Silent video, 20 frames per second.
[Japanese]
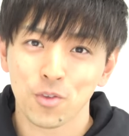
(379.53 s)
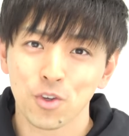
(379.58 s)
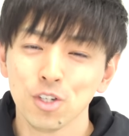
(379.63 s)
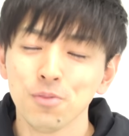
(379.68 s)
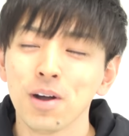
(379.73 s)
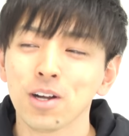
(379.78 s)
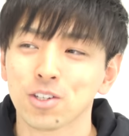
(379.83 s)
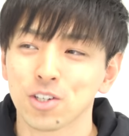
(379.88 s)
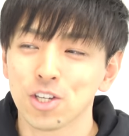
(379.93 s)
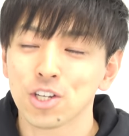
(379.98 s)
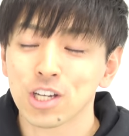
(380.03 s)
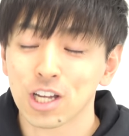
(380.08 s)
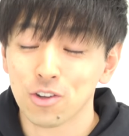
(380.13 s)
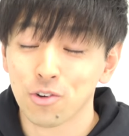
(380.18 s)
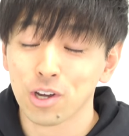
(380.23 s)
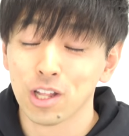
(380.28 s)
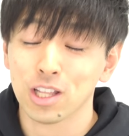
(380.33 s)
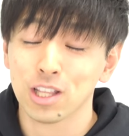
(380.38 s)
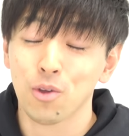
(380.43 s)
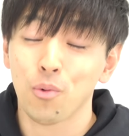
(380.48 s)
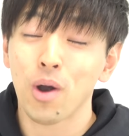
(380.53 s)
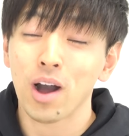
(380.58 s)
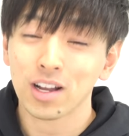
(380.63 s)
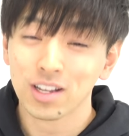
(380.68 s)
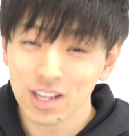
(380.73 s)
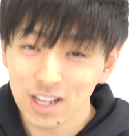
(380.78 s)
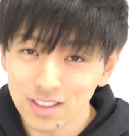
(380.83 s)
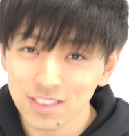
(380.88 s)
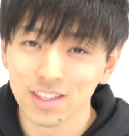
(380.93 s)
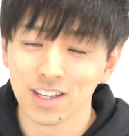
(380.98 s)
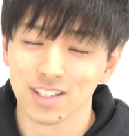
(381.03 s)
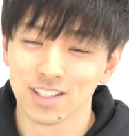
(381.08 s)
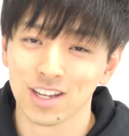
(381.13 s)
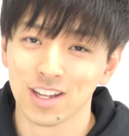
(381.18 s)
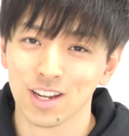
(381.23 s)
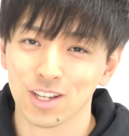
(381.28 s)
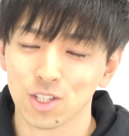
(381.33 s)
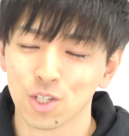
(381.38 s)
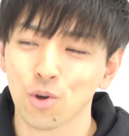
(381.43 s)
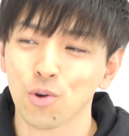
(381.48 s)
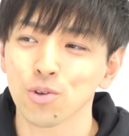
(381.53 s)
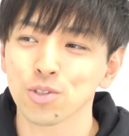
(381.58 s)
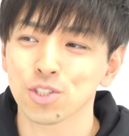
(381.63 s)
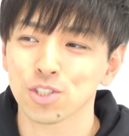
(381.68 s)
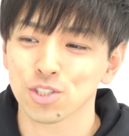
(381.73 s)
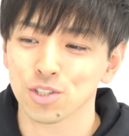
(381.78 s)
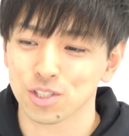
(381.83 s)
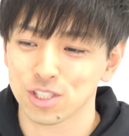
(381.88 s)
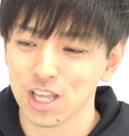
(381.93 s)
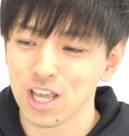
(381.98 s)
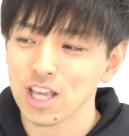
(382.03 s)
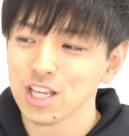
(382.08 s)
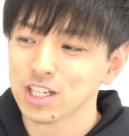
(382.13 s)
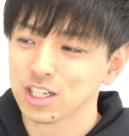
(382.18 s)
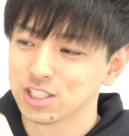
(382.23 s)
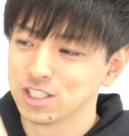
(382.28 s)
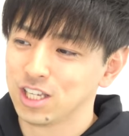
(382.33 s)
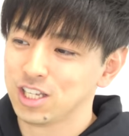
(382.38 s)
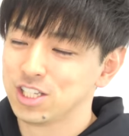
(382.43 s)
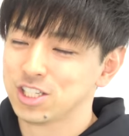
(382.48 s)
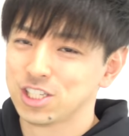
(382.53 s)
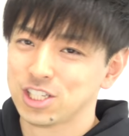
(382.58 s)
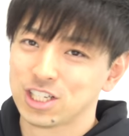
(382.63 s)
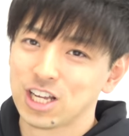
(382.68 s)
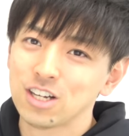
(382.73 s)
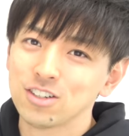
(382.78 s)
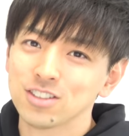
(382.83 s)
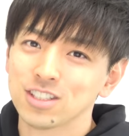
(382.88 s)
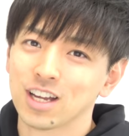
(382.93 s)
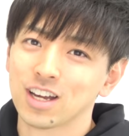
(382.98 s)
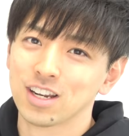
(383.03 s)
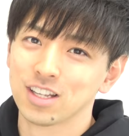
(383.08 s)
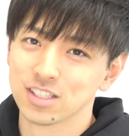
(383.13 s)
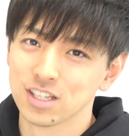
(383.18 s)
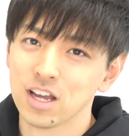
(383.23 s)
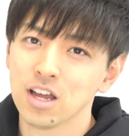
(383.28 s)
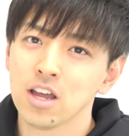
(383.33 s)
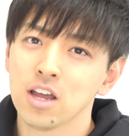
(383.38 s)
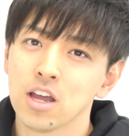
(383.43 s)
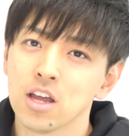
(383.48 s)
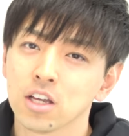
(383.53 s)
うまくいくかどうかなんて分かんないんだから、共通、全員が全員違うんだからさ。